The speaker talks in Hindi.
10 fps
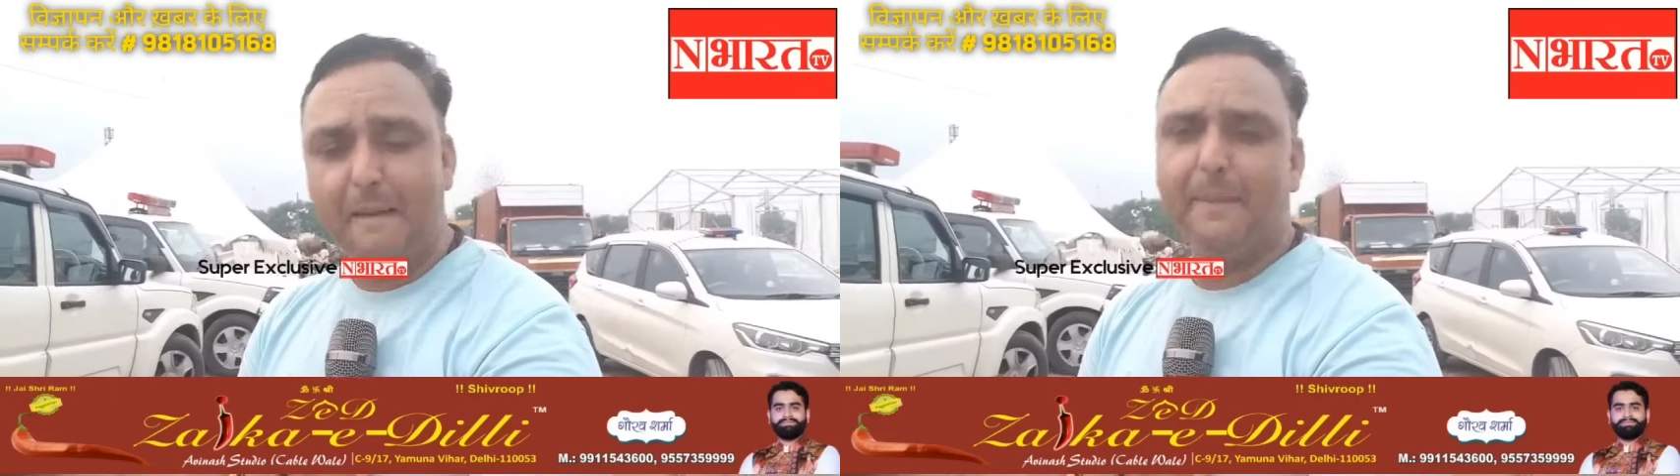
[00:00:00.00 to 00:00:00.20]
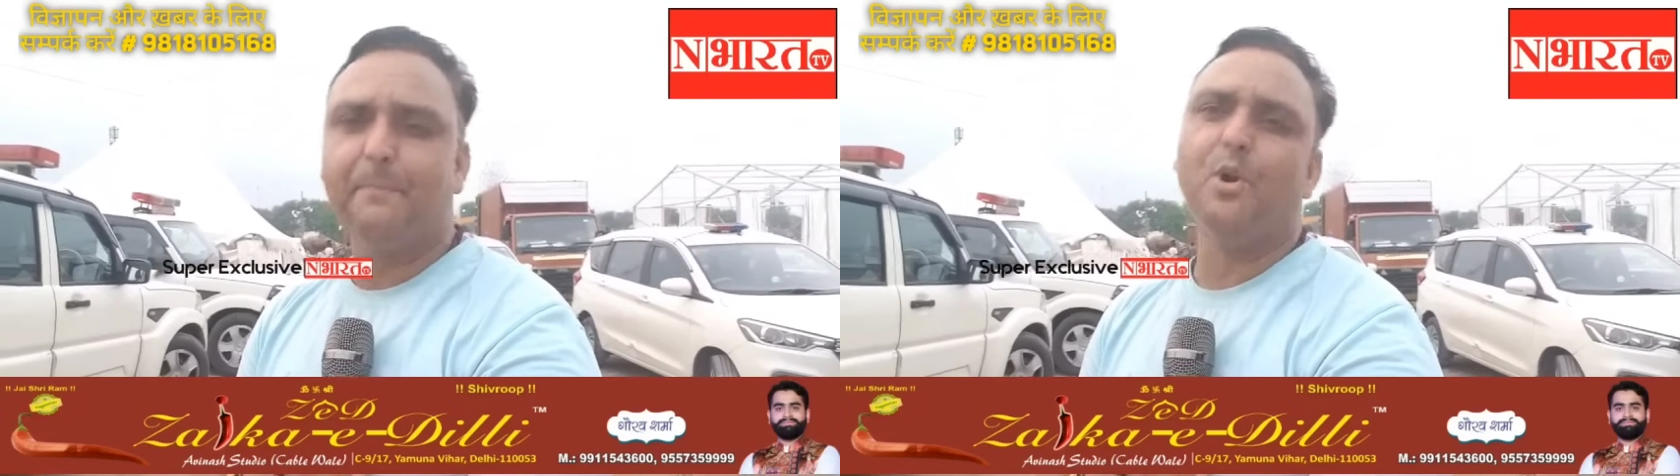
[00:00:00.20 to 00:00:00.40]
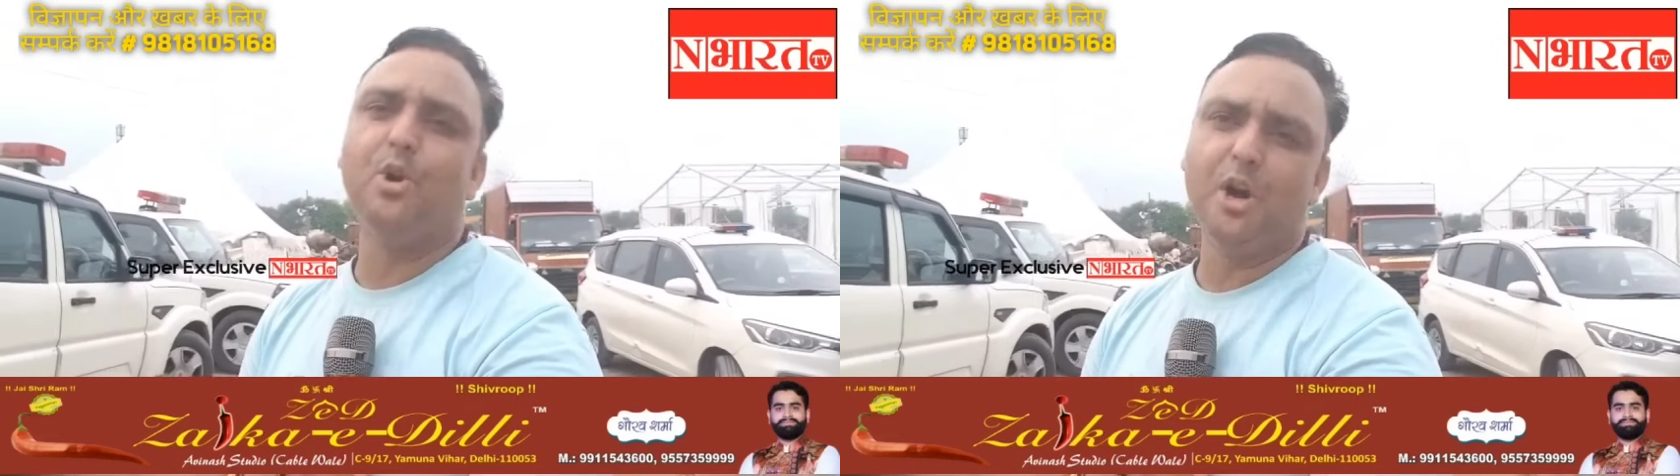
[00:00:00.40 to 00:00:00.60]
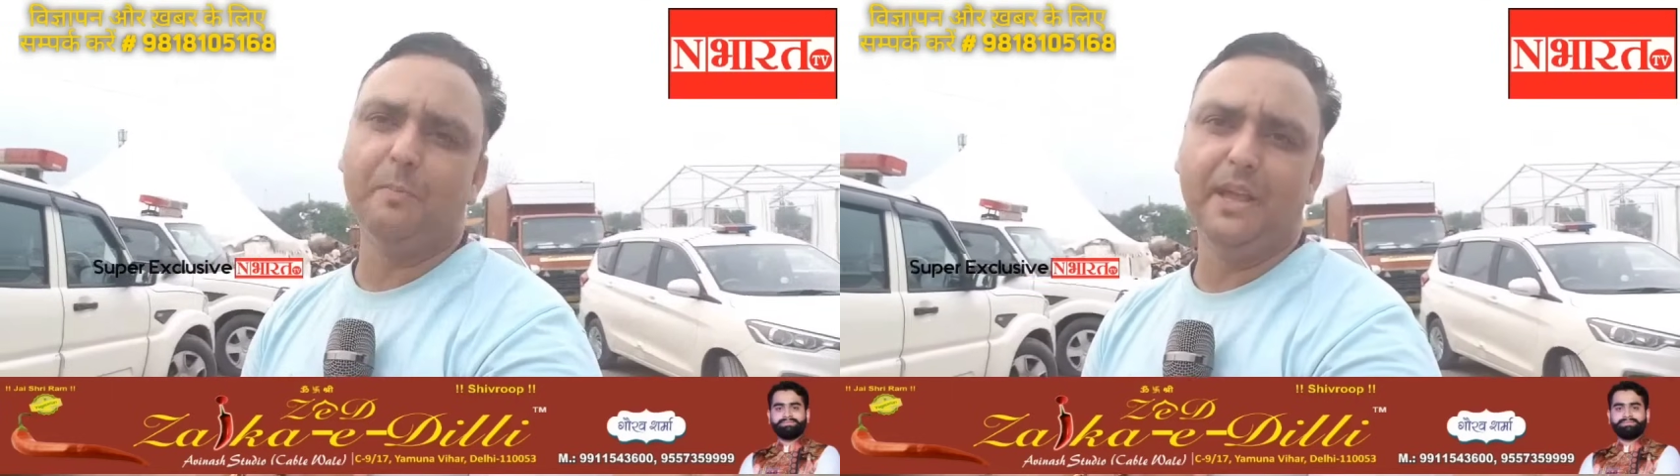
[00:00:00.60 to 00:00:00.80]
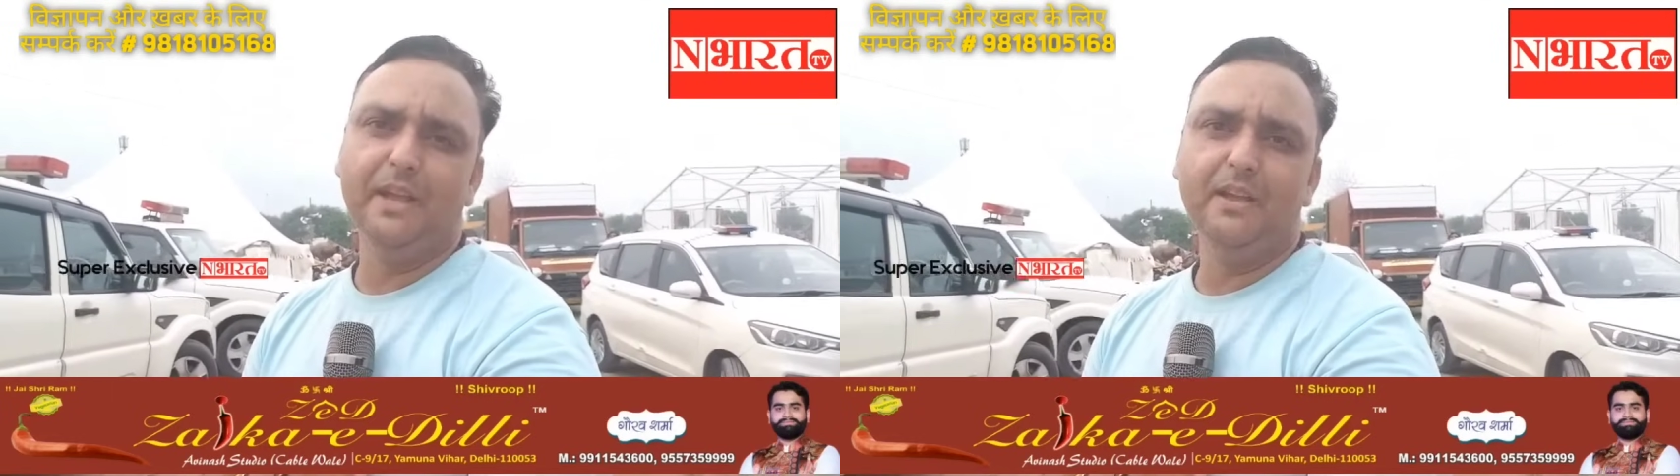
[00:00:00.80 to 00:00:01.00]
बाबरपुर
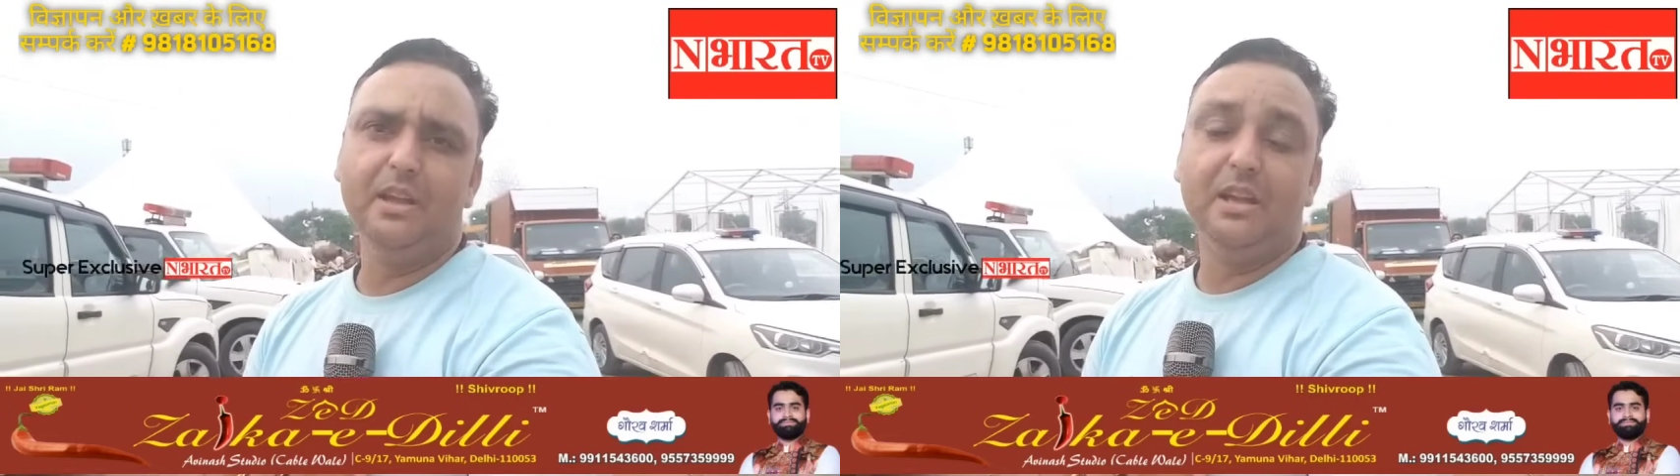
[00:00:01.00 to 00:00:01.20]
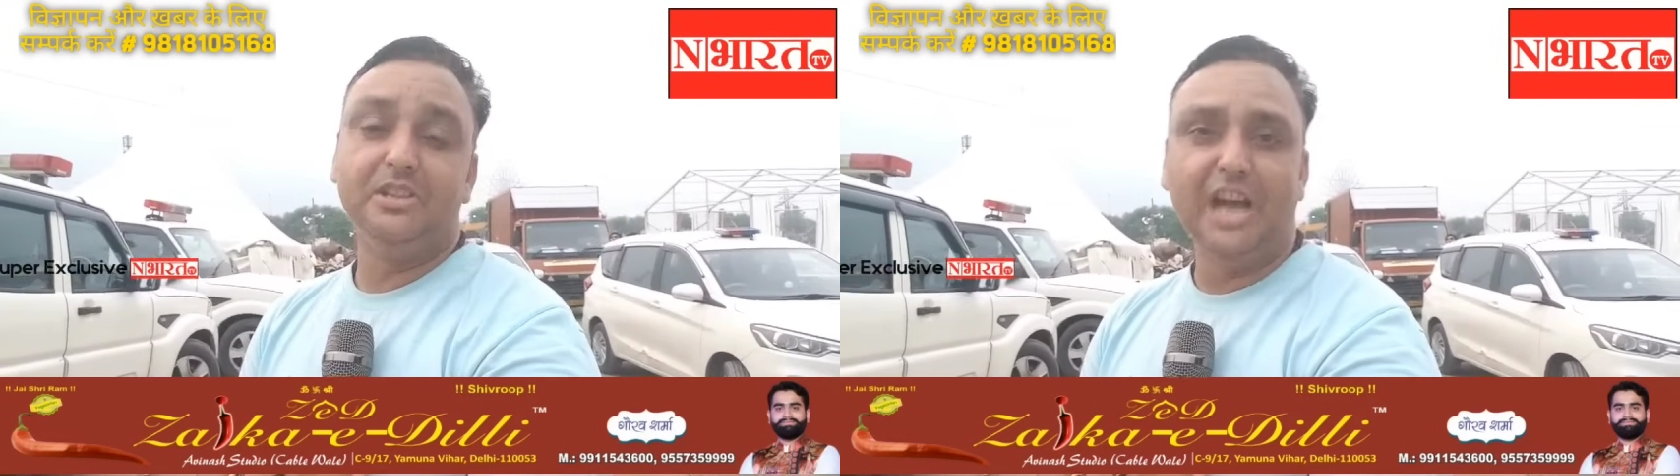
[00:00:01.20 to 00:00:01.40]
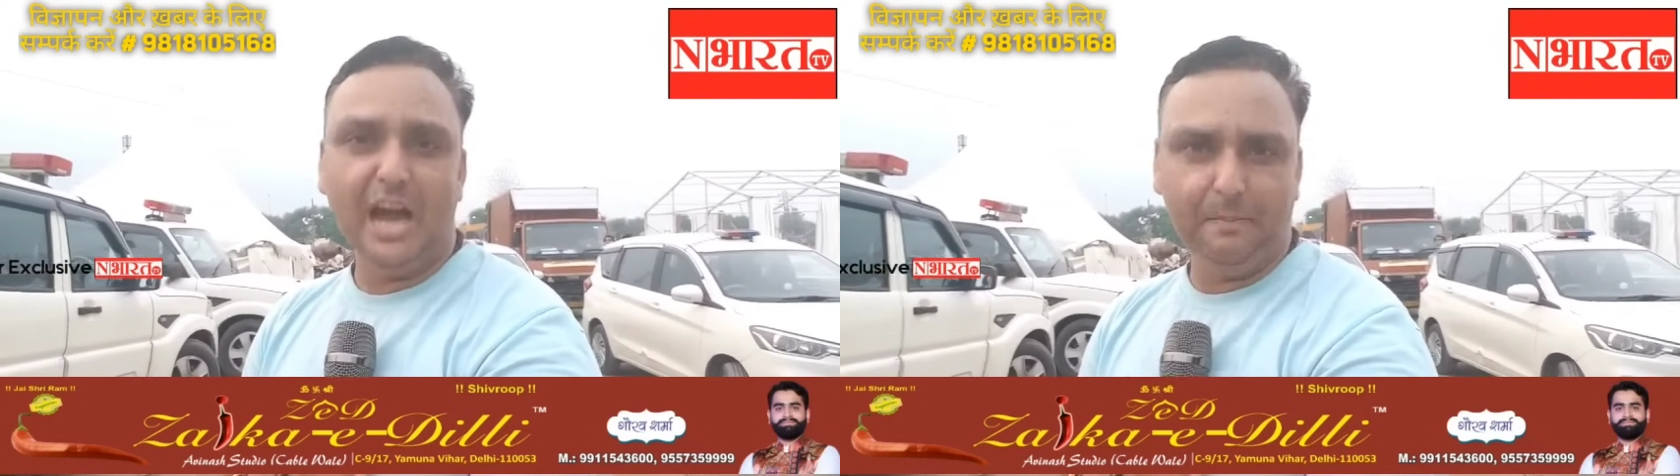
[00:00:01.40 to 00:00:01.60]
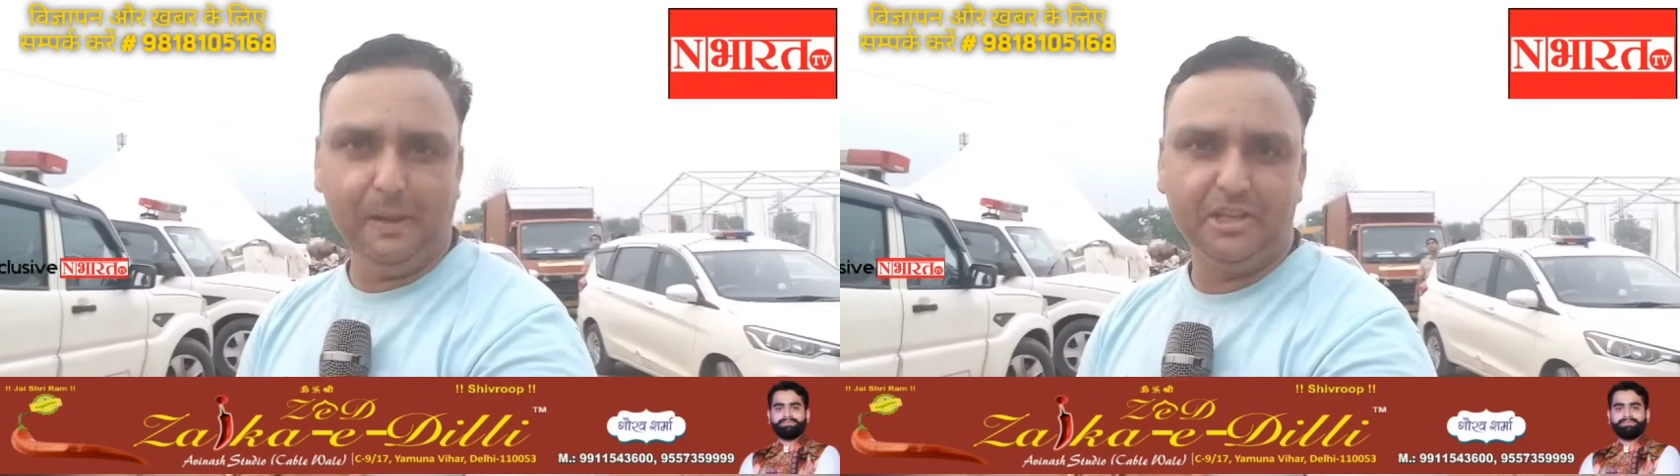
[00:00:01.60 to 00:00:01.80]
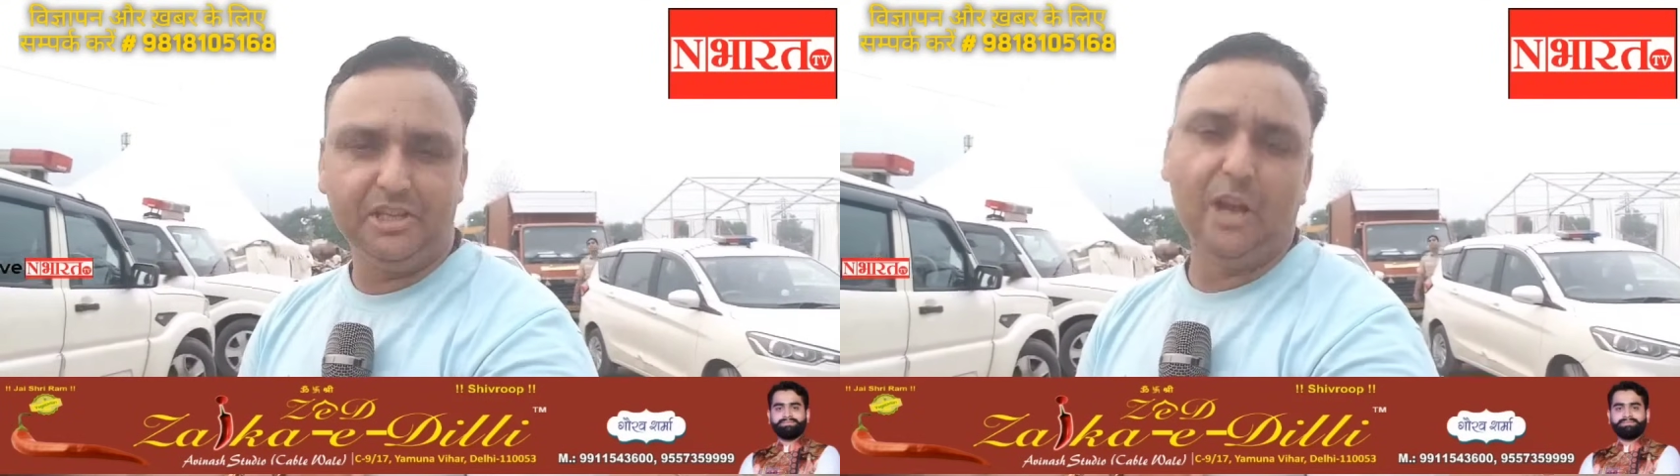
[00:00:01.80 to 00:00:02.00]
रोड पे
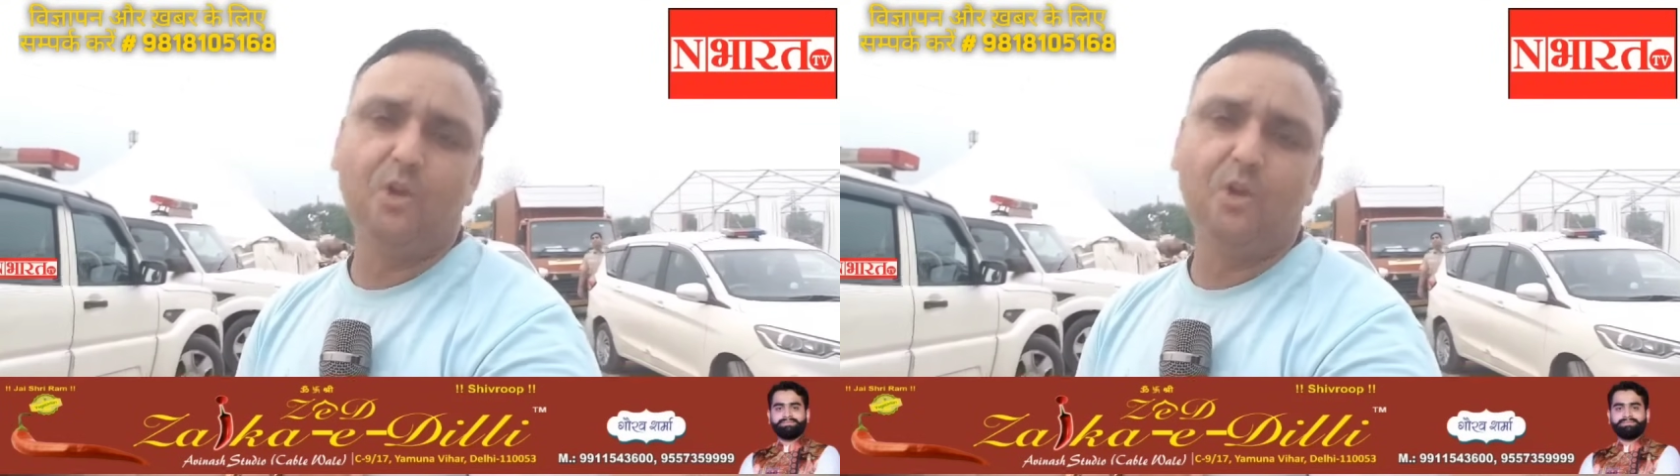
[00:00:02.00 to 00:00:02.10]
जहां पे